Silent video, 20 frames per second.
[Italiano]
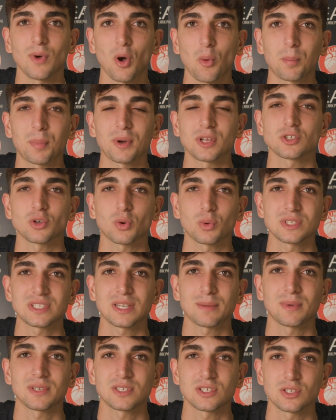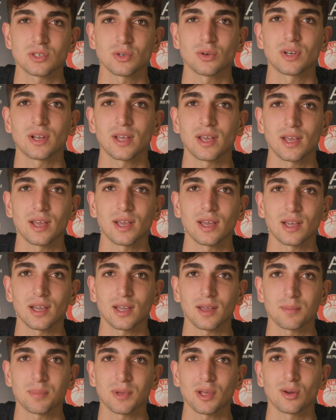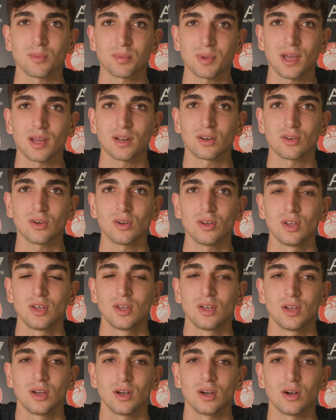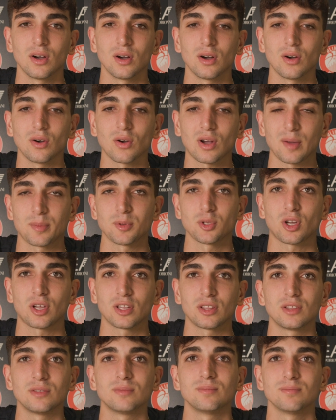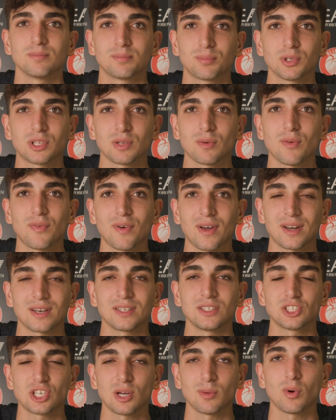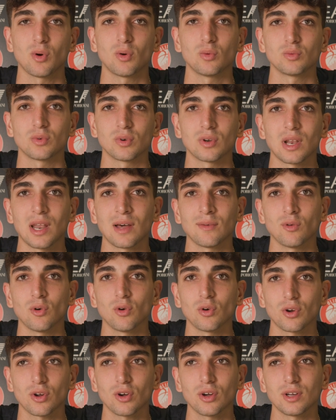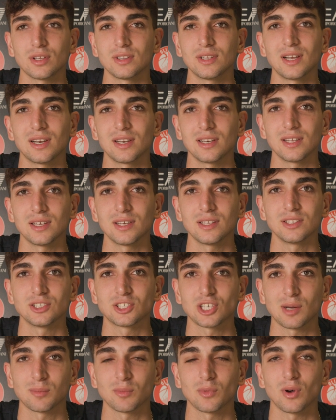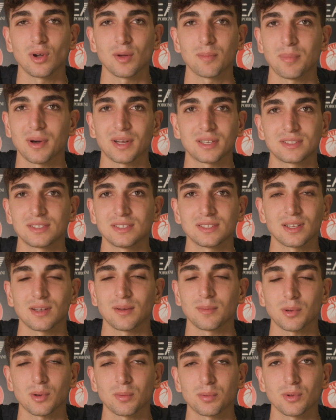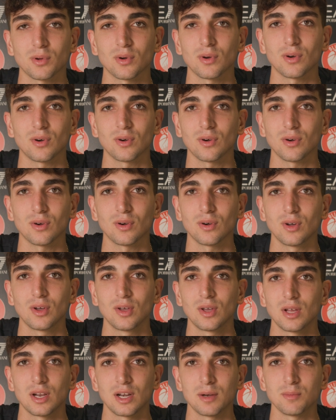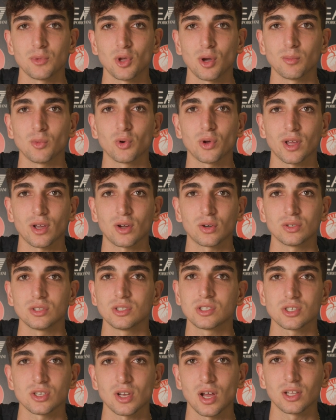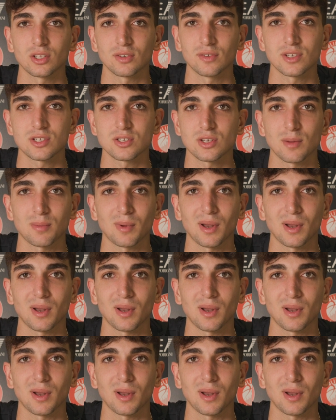ho preso questa passione che piano piano Uh, ho capito che potevo farne diciamo, un lavoro e da lì diciamo, è partita proprio il mio amore incondizionato verso la